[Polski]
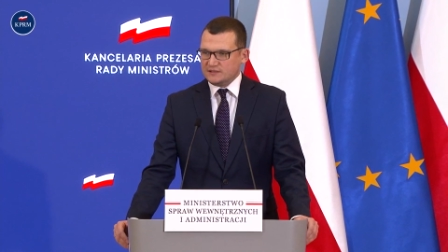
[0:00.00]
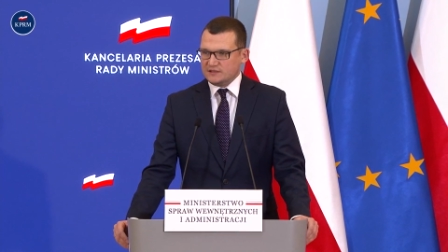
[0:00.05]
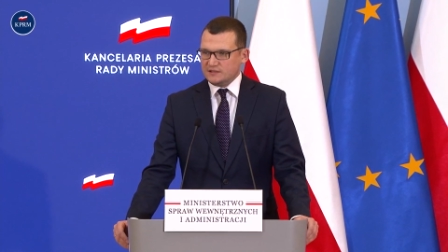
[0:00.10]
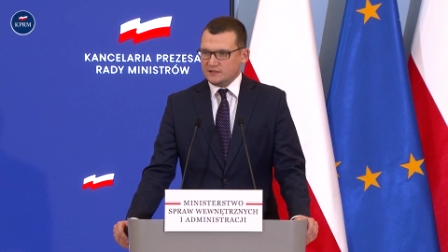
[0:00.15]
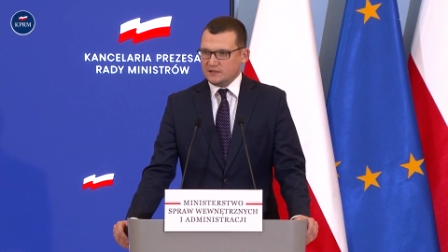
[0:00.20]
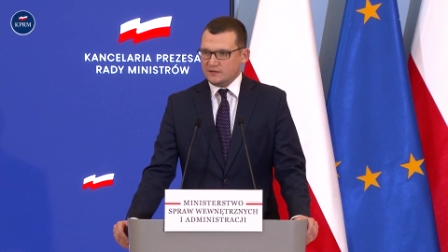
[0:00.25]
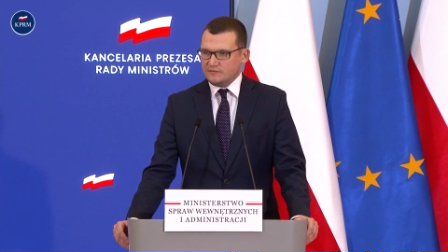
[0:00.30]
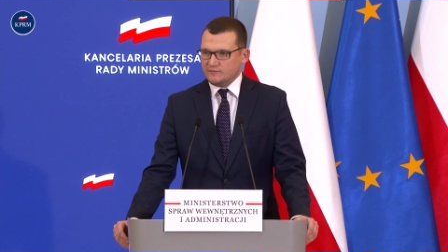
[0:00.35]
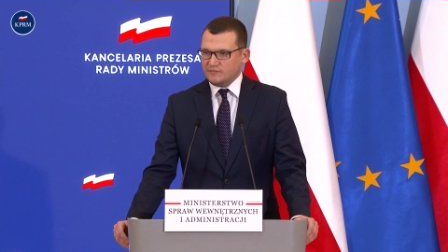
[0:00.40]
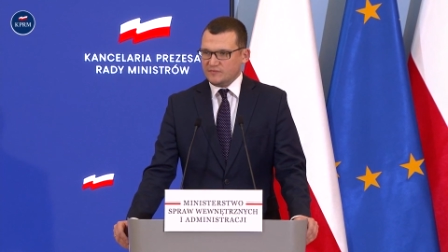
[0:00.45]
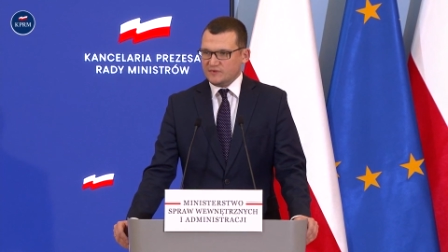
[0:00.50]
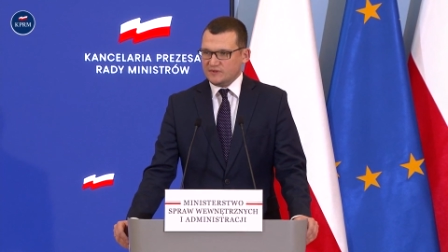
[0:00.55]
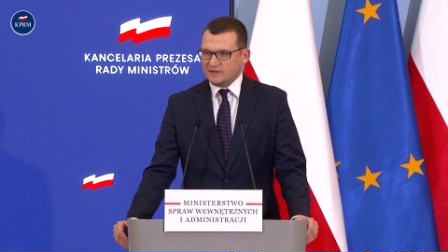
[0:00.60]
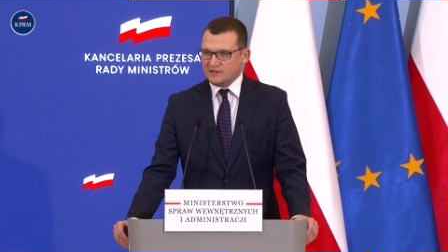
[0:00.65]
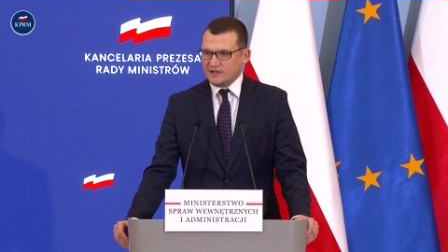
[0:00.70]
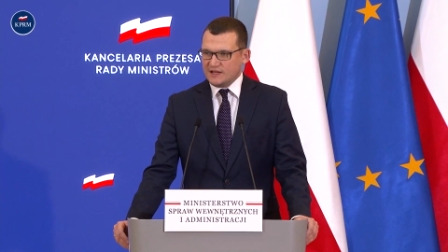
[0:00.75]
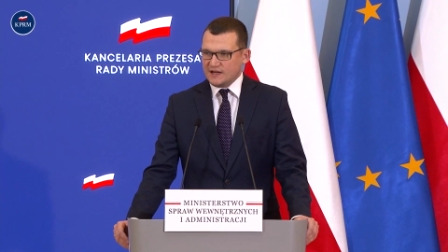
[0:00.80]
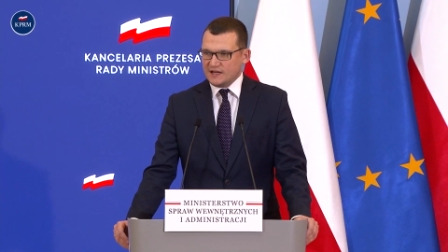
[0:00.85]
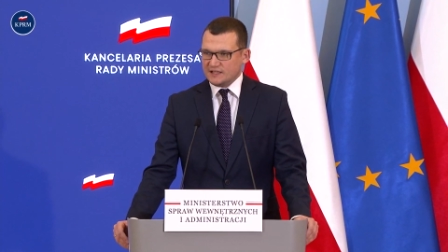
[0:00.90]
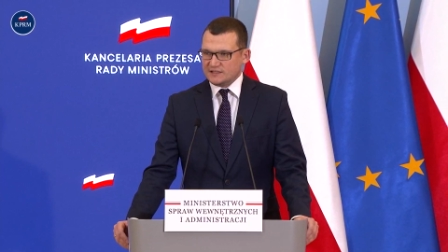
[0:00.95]
E,
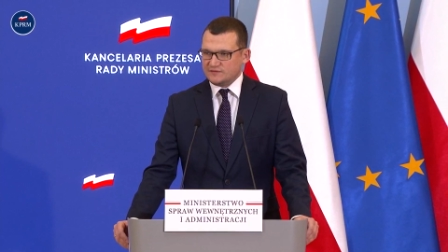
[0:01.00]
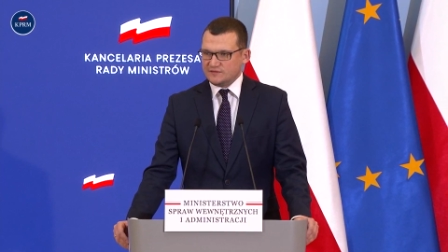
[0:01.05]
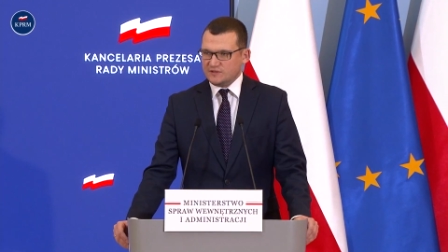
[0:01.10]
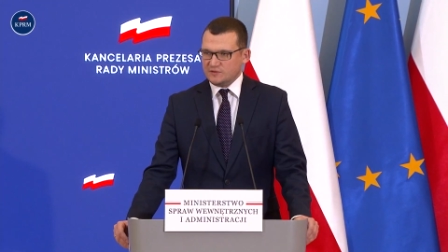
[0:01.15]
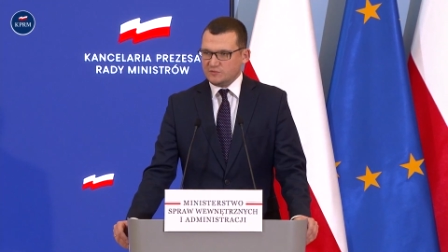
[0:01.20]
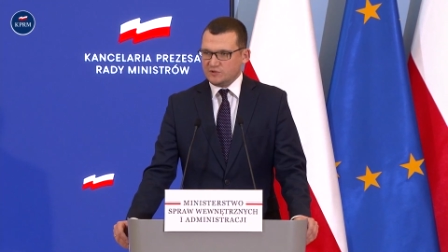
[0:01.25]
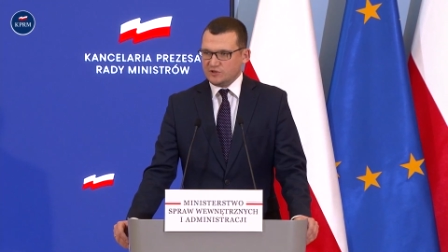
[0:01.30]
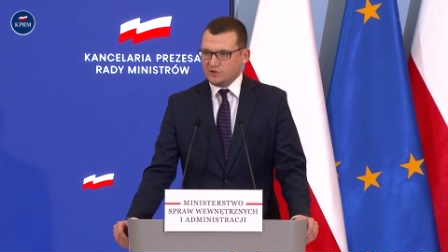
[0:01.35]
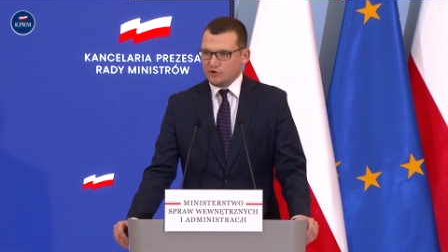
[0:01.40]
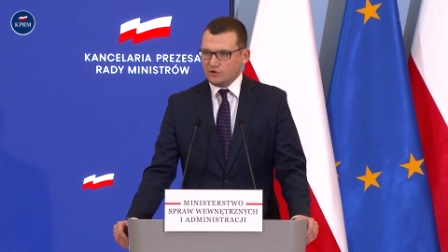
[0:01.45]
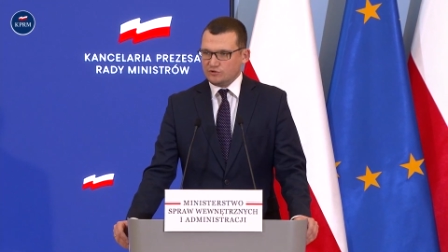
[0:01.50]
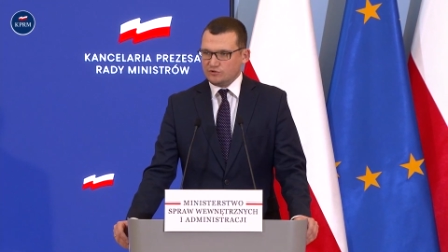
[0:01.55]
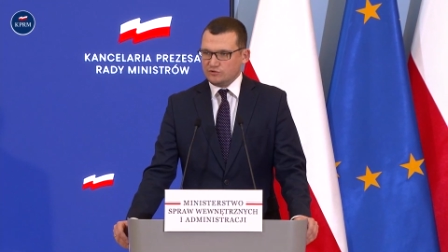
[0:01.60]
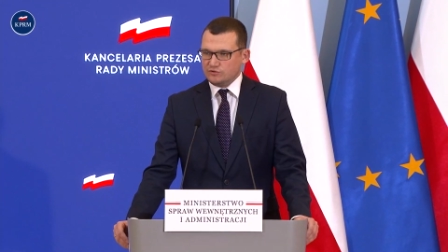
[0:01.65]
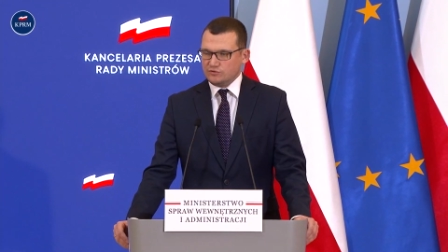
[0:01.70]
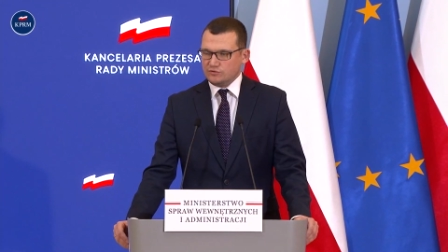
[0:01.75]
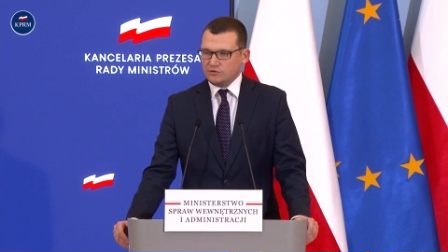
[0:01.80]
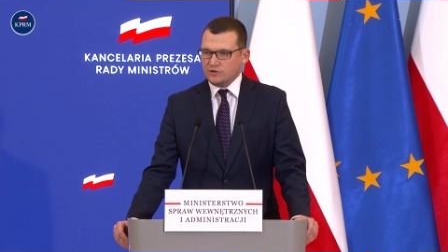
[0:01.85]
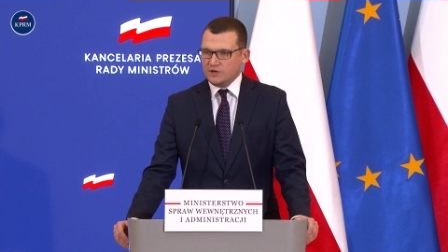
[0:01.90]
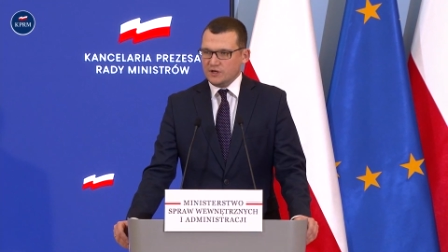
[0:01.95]
teraz w tym
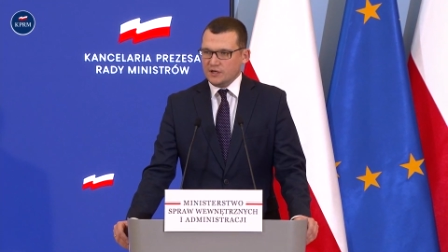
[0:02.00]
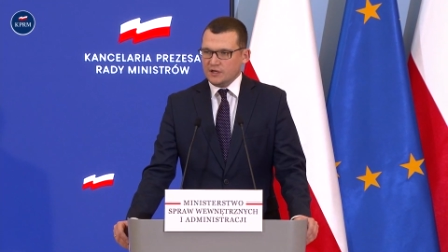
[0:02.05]
tygodniu